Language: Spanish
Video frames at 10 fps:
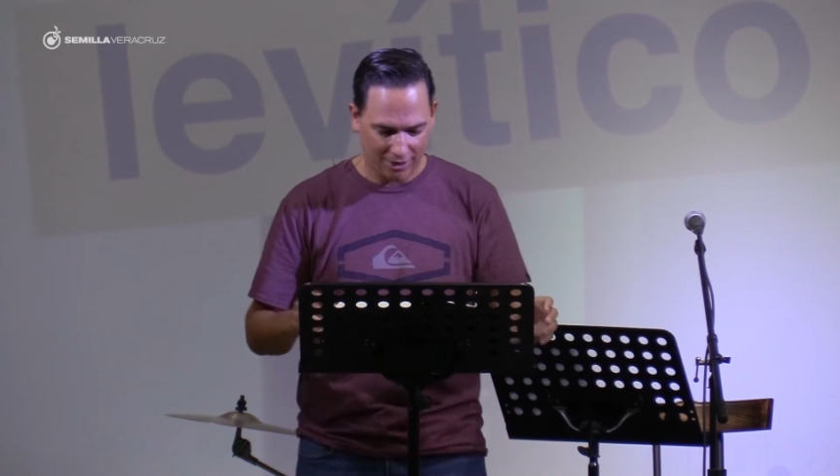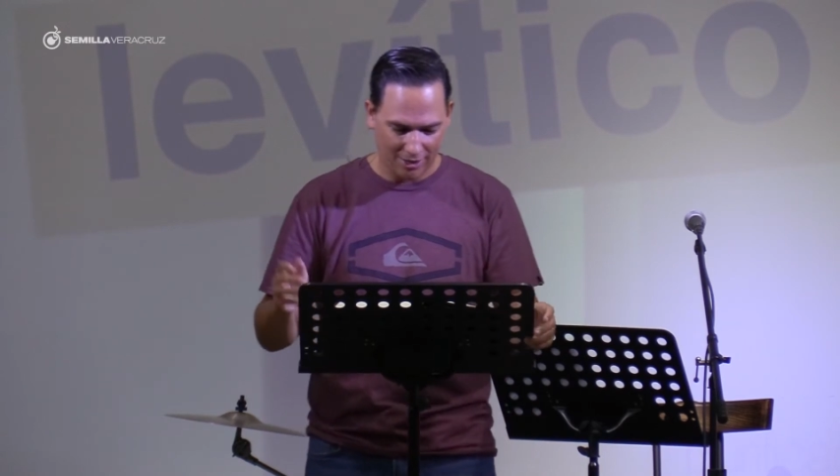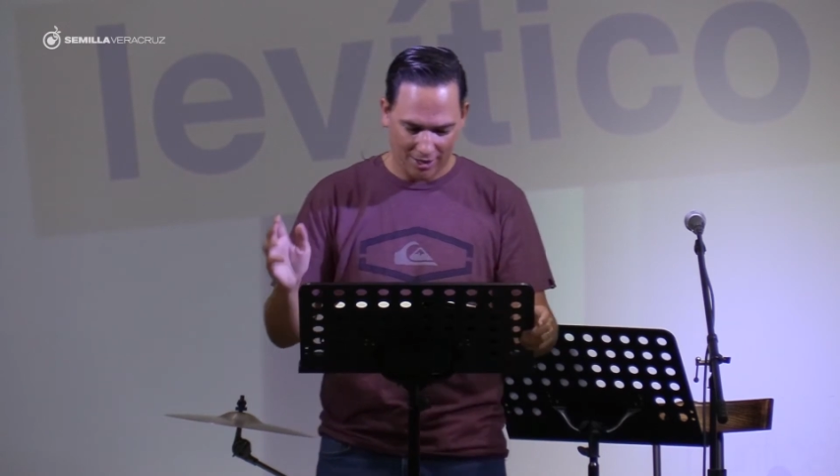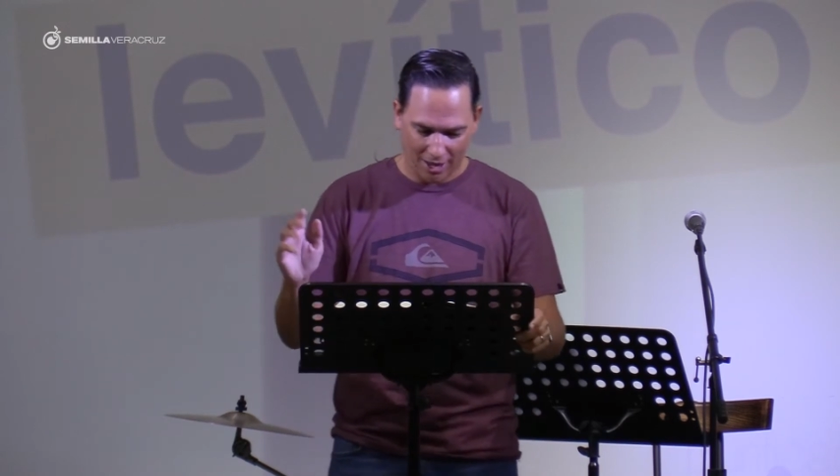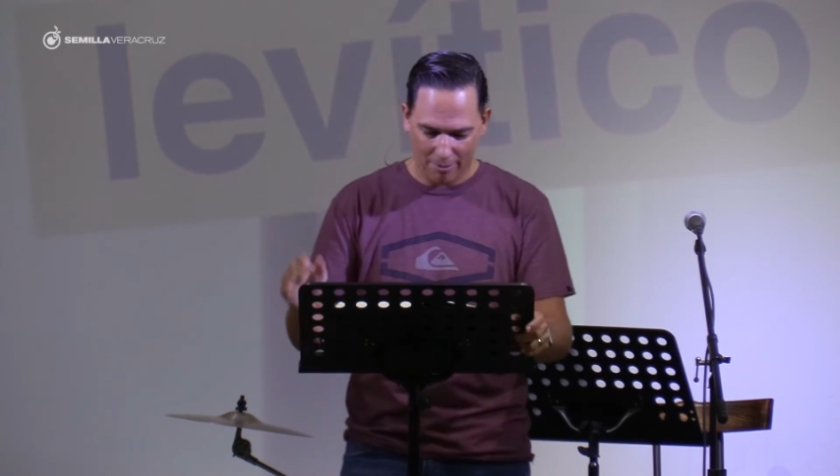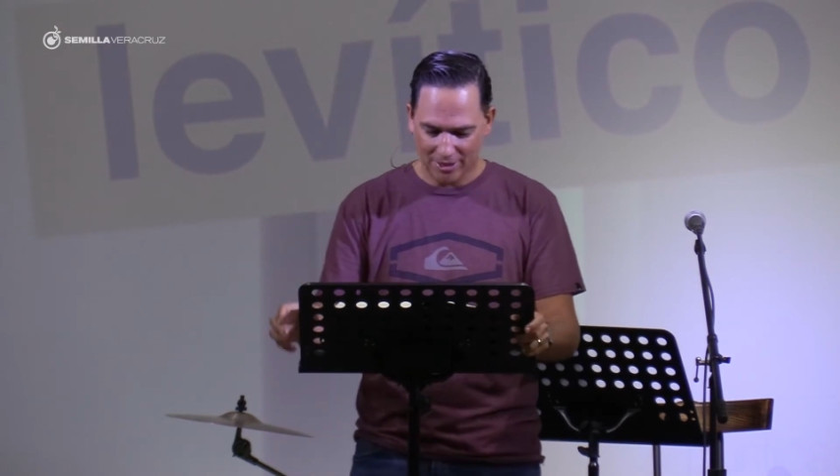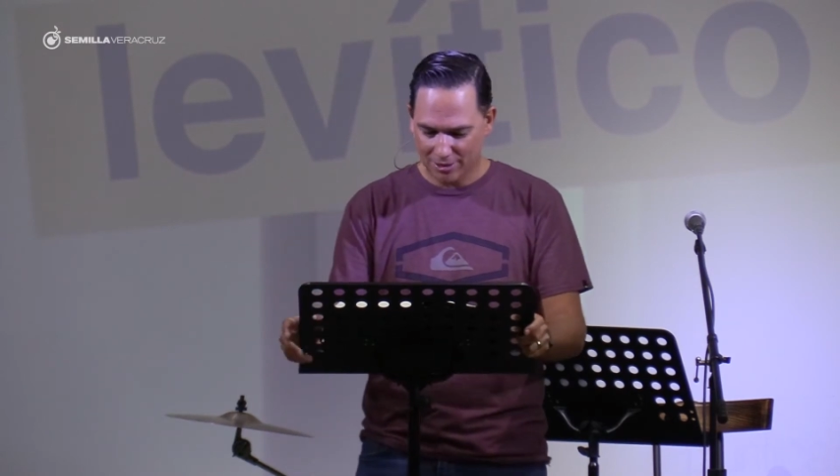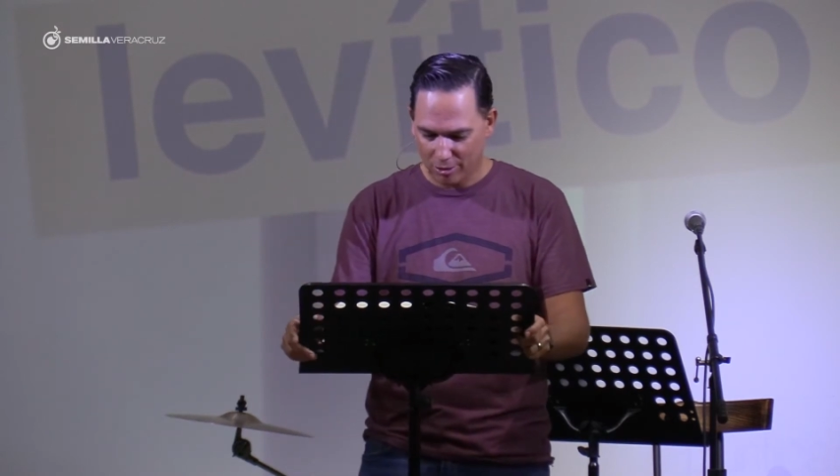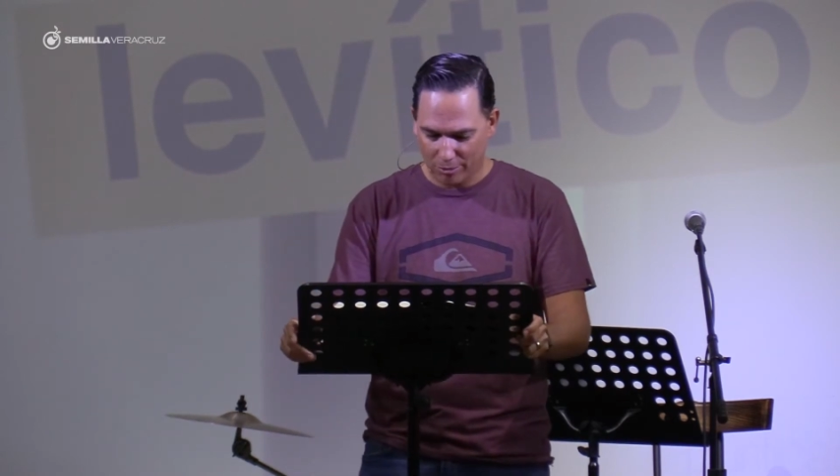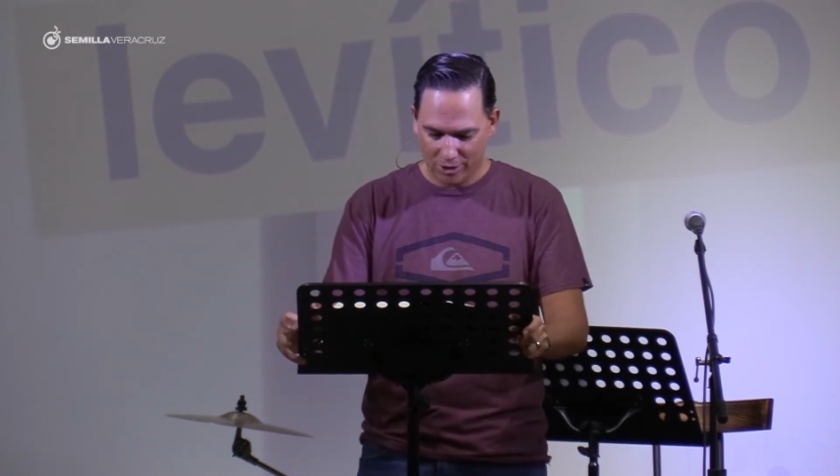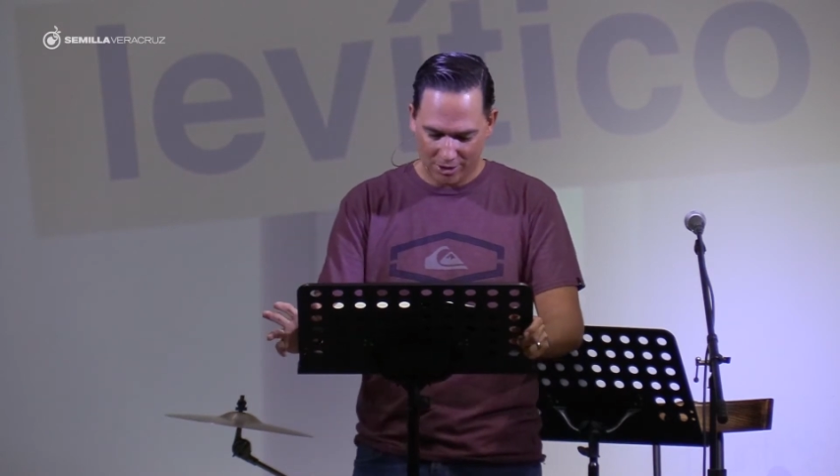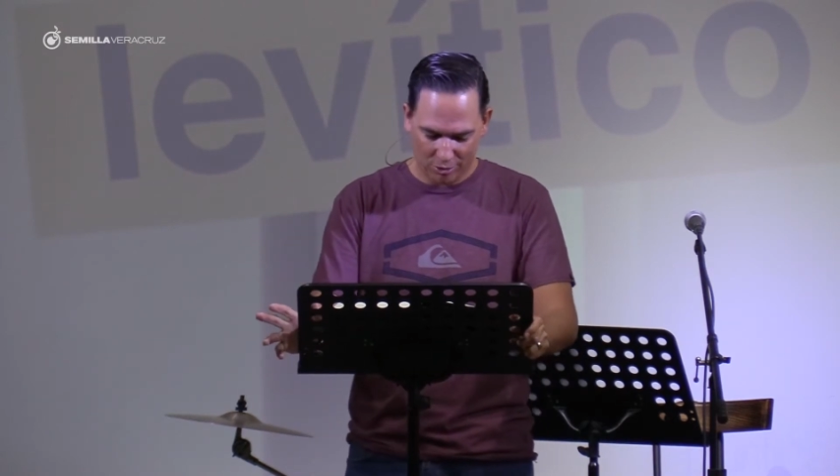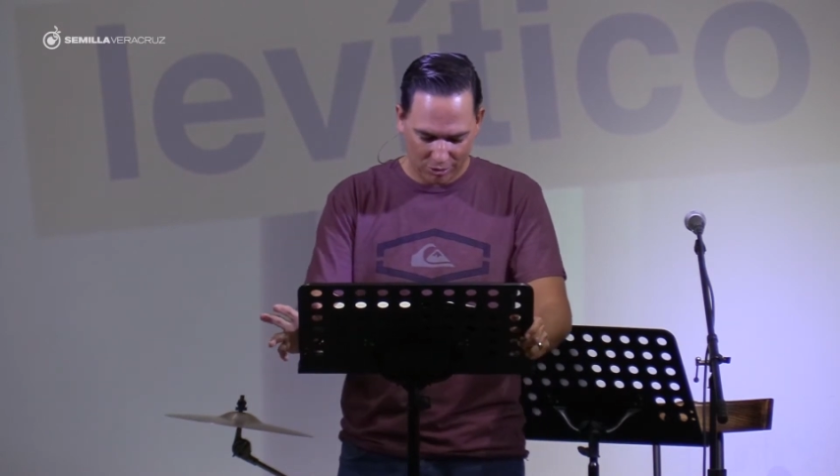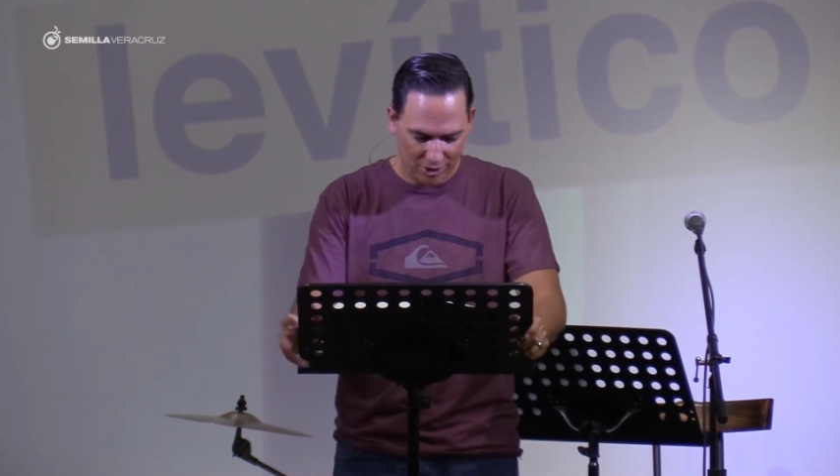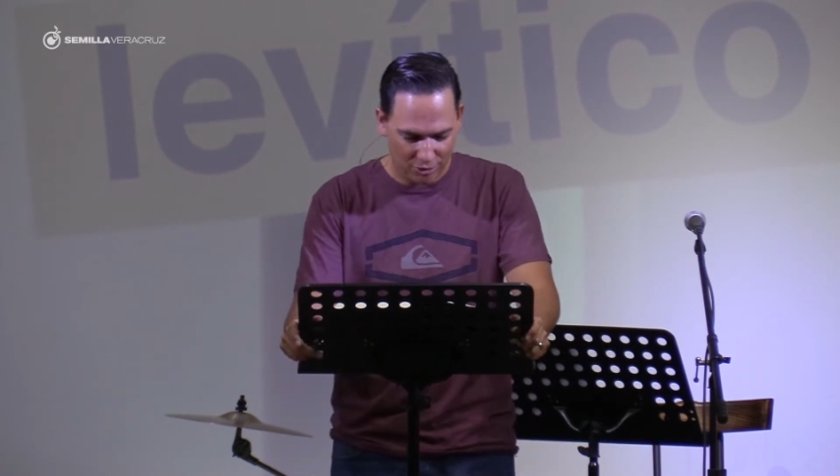y a veces no voy,
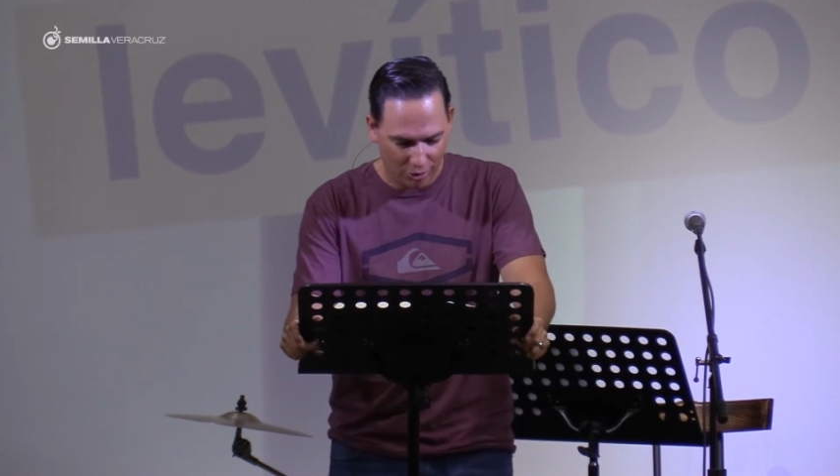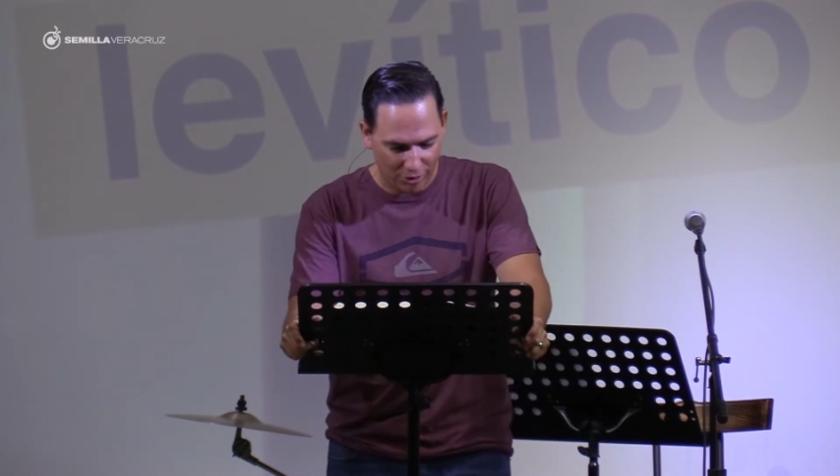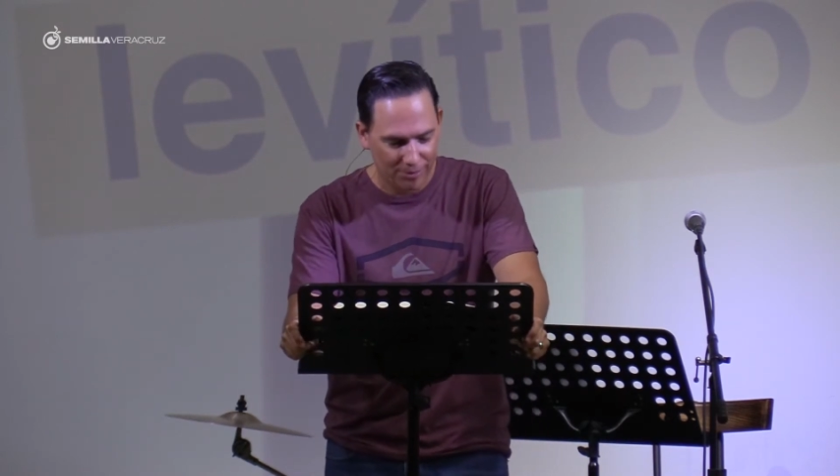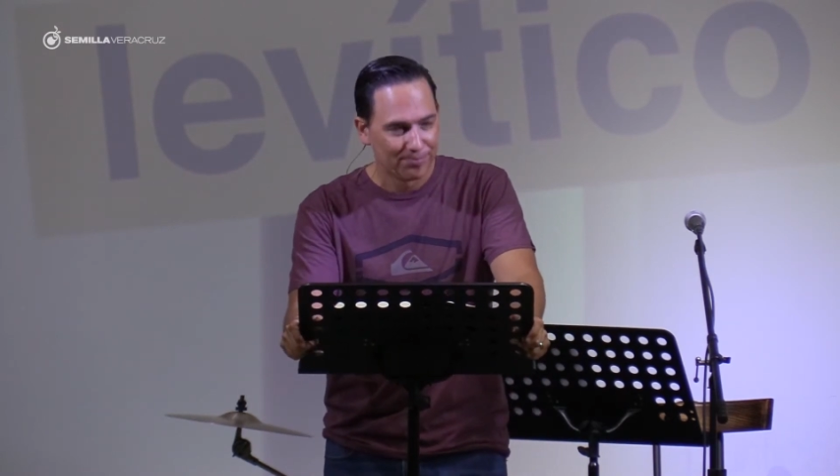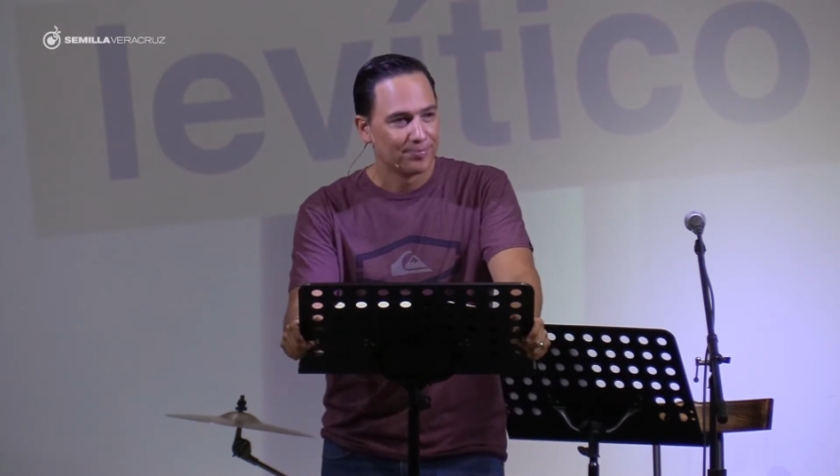entonces ni soy.